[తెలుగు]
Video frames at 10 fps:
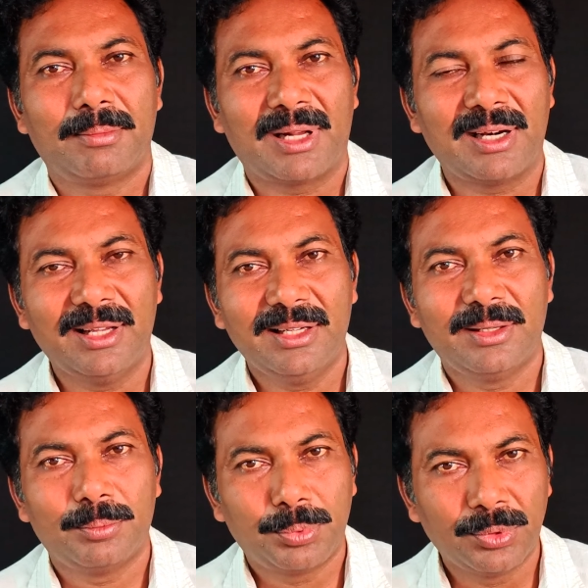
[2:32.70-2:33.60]
మరలా
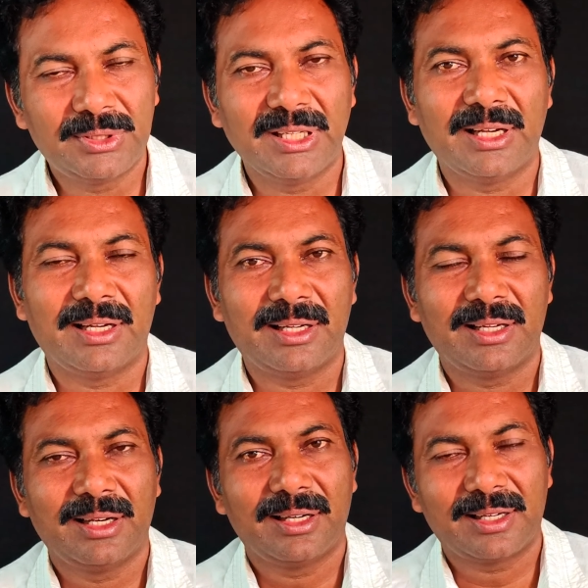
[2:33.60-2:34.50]
పూర్తిగా
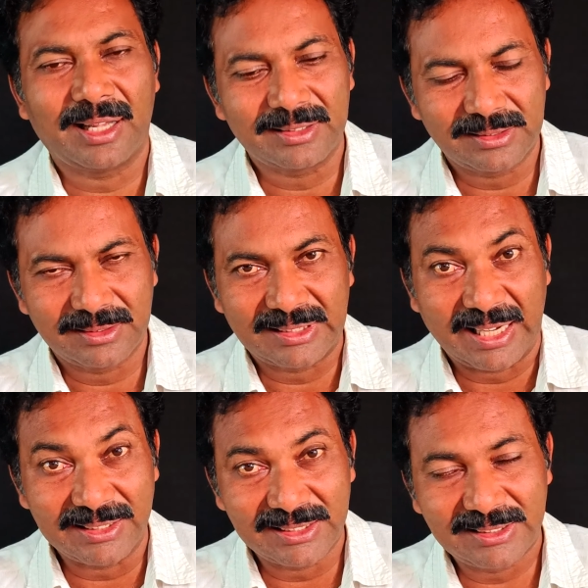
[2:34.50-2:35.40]
నా
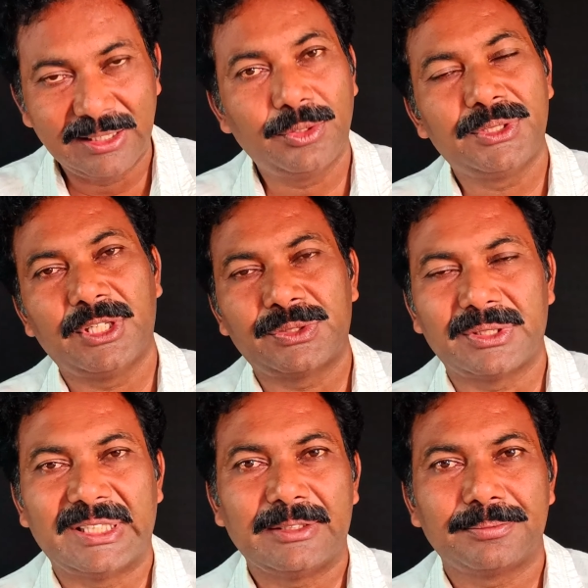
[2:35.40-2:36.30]
సహజ స్థితికి
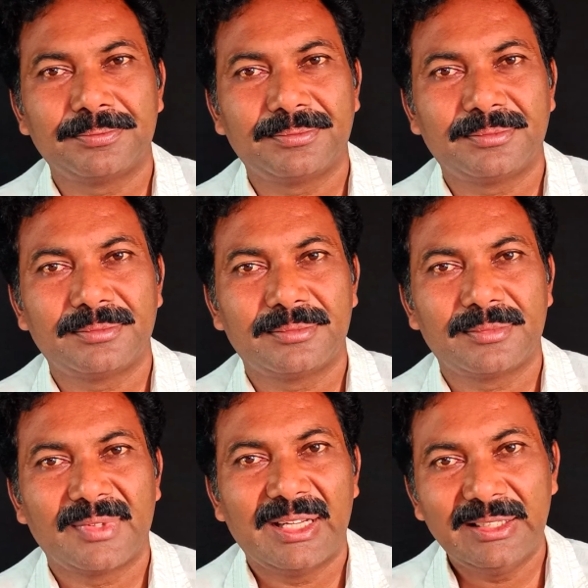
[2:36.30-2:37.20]
వచ్చేస్తుంది
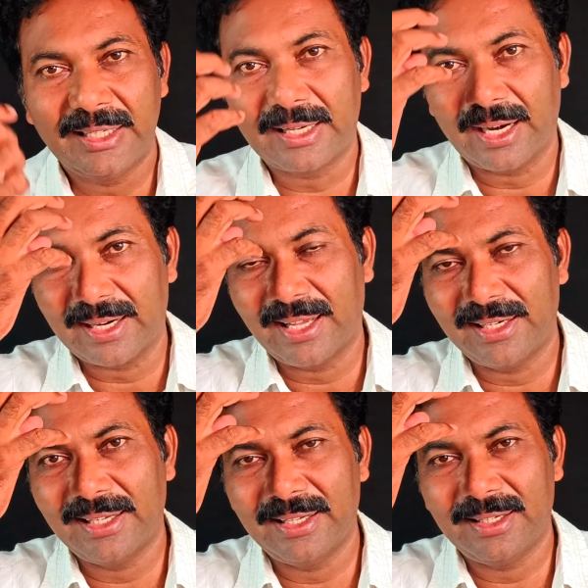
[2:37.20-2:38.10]
ఈ
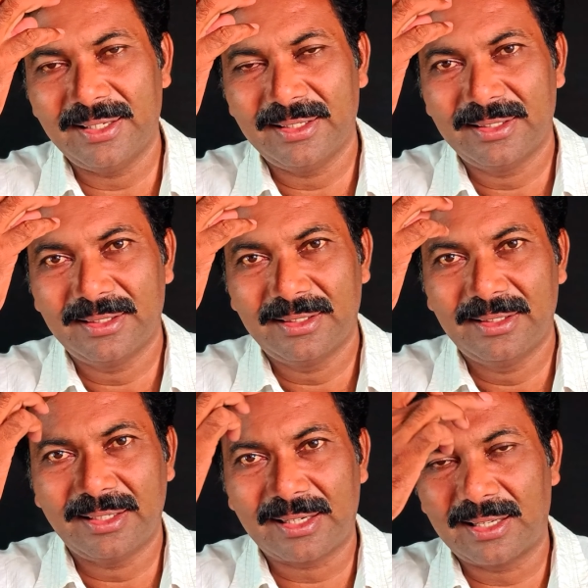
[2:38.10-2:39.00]
కణాలే
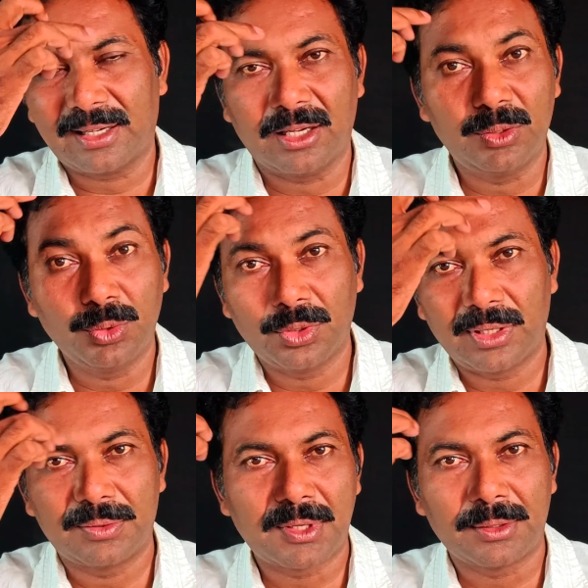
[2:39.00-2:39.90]
ఇక్కడ కన్ను
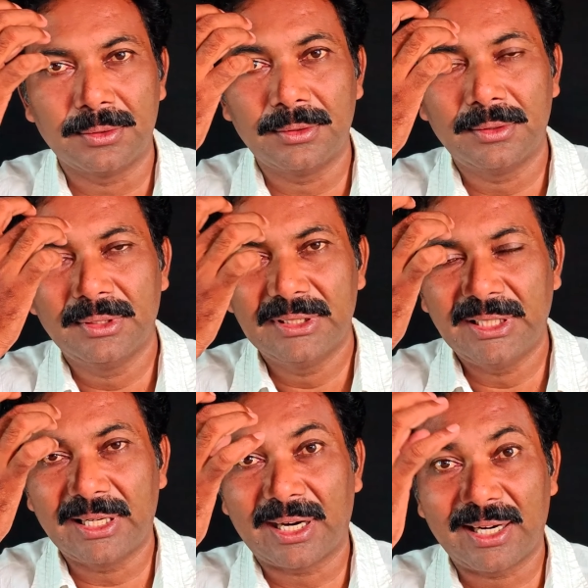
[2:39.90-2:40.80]
కూడా ఉండదు
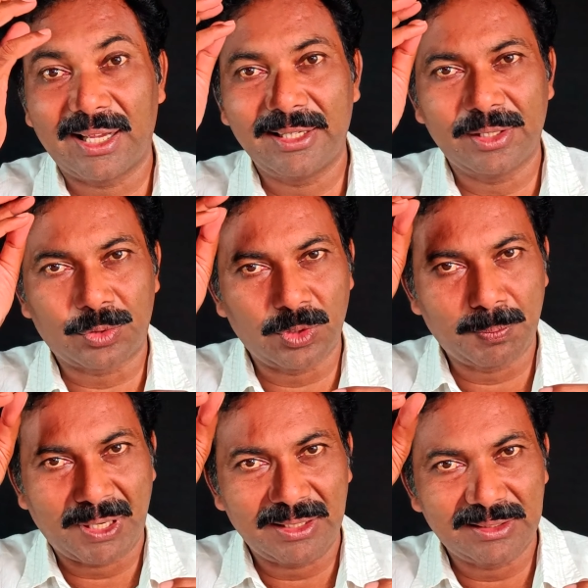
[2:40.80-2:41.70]
ఈ కణాలే
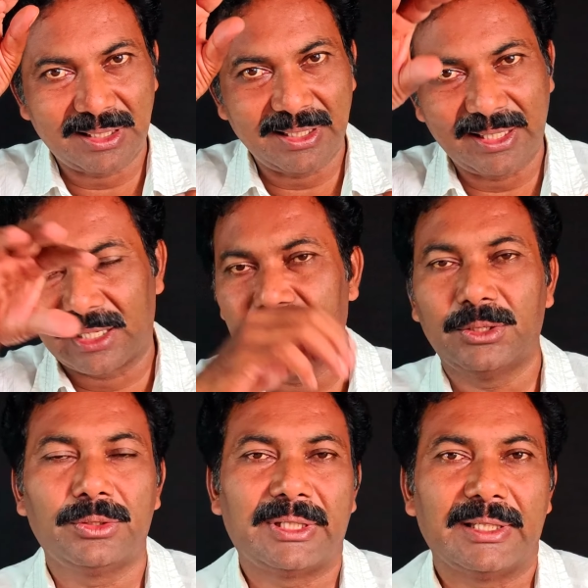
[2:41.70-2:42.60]
రూపాంతరీకరణ
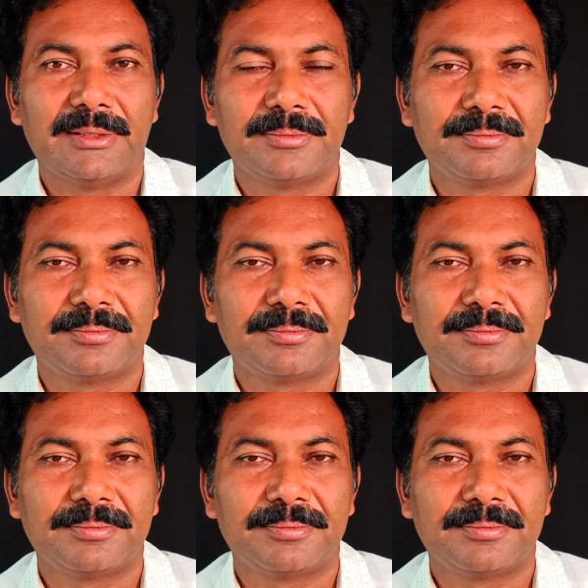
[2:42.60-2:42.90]
చెందుతాయి